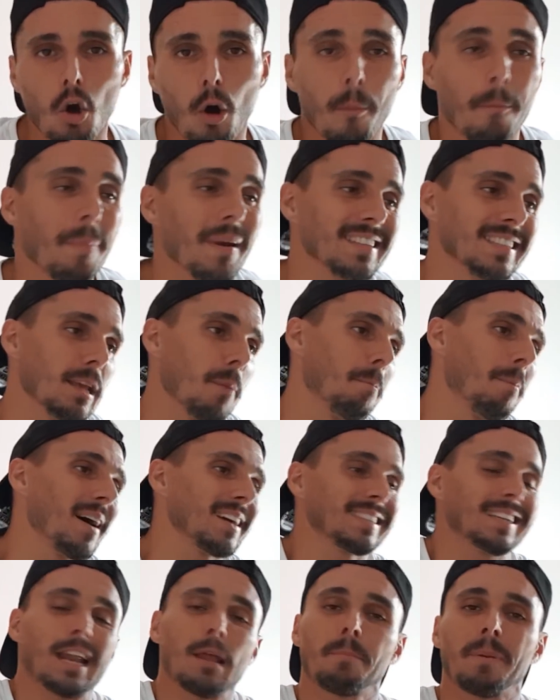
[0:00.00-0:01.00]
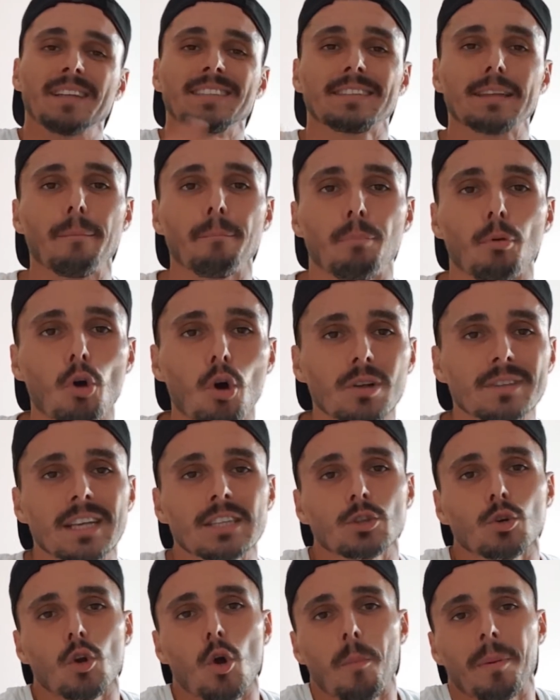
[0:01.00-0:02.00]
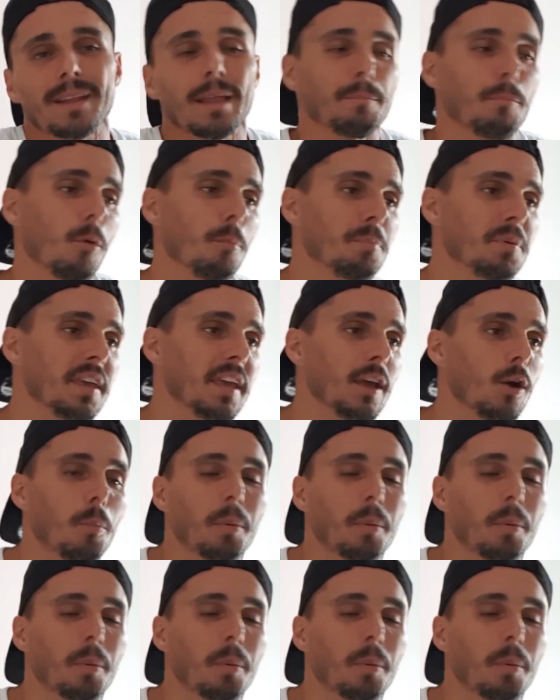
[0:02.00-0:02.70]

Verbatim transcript: on pensait pas que ça allait prendre cette ampleur, désolé auprès des pompiers,